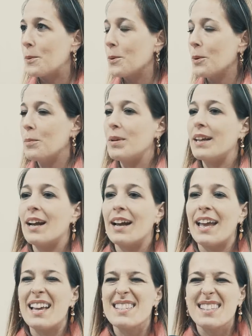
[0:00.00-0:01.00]
pública,
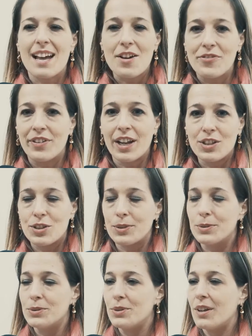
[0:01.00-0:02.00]
quem está à frente
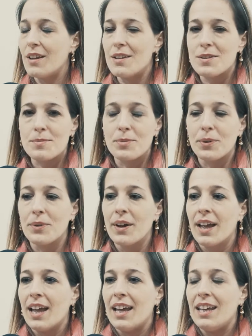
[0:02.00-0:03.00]
do turismo
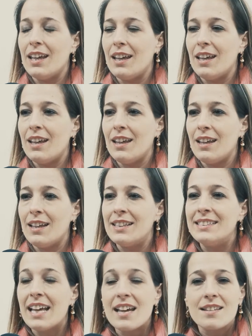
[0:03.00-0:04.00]
e, e, e
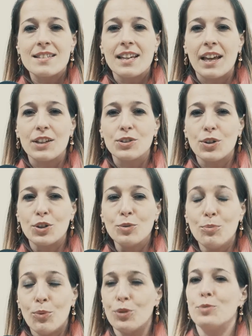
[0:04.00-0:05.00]
ter esse
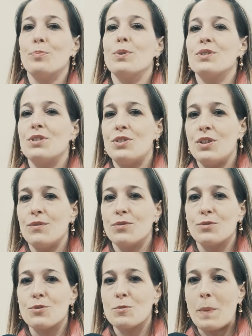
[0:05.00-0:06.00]
retorno muito
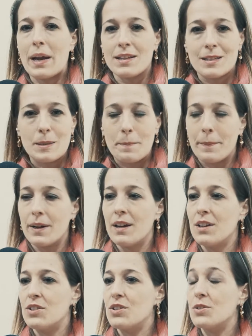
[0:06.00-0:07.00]
positivo dos
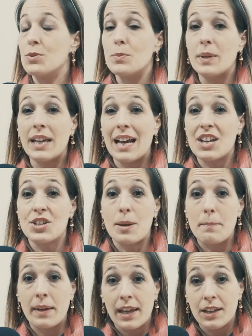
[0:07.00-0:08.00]
participantes, um
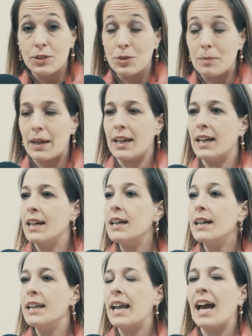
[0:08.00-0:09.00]
engajamento
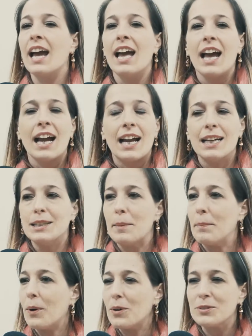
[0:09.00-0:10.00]
bacana.
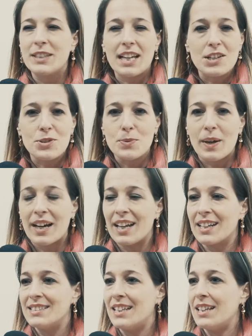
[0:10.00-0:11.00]
Cada polo tem a sua
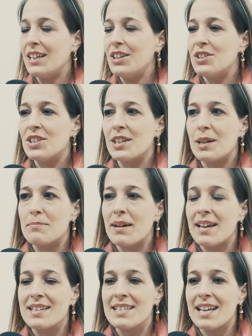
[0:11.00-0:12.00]
característica,
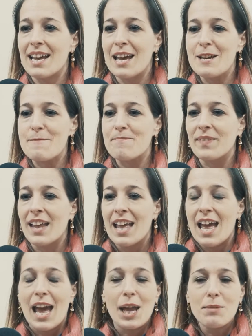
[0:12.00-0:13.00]
mas é,
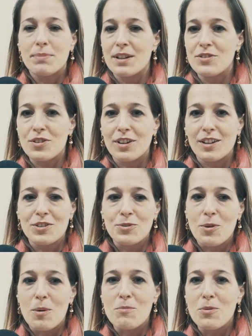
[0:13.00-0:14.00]
é impressionante
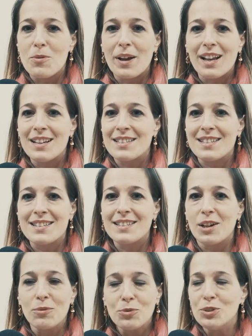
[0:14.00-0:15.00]
como eles
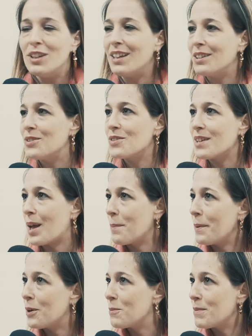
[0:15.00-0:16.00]
estão unidos aí
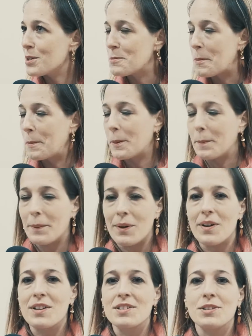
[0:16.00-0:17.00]
pelo mesmo
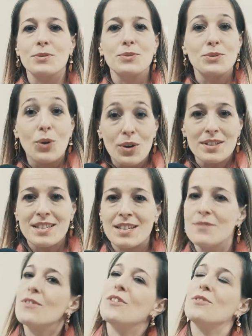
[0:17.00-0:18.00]
propósito do
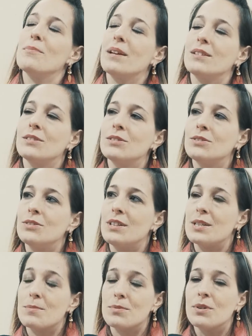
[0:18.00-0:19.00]
desenvolvimento do
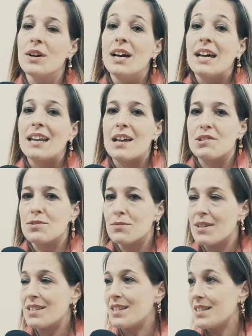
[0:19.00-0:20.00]
turismo nas
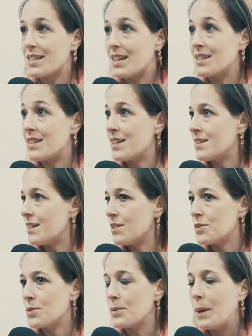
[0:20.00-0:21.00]
suas instâncias. E
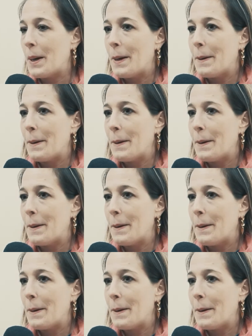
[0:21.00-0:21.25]
isso